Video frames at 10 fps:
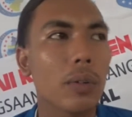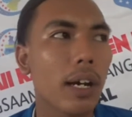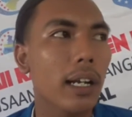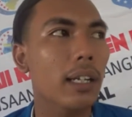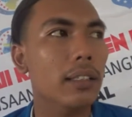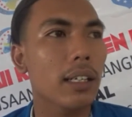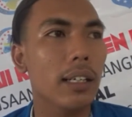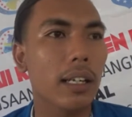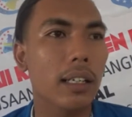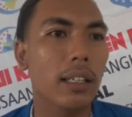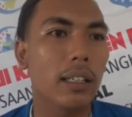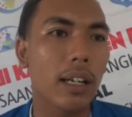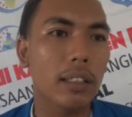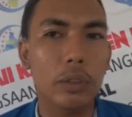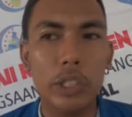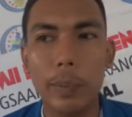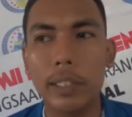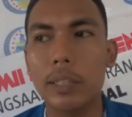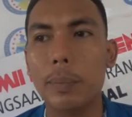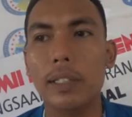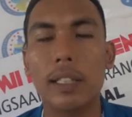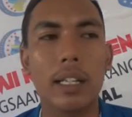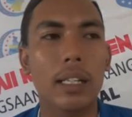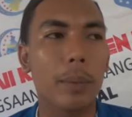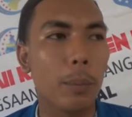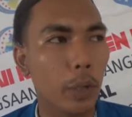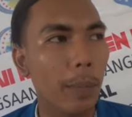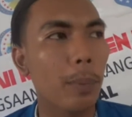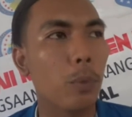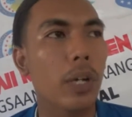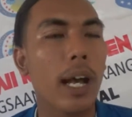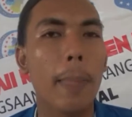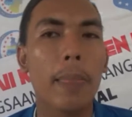karakter dari atau sifat-sifat dari pemuda-pemuda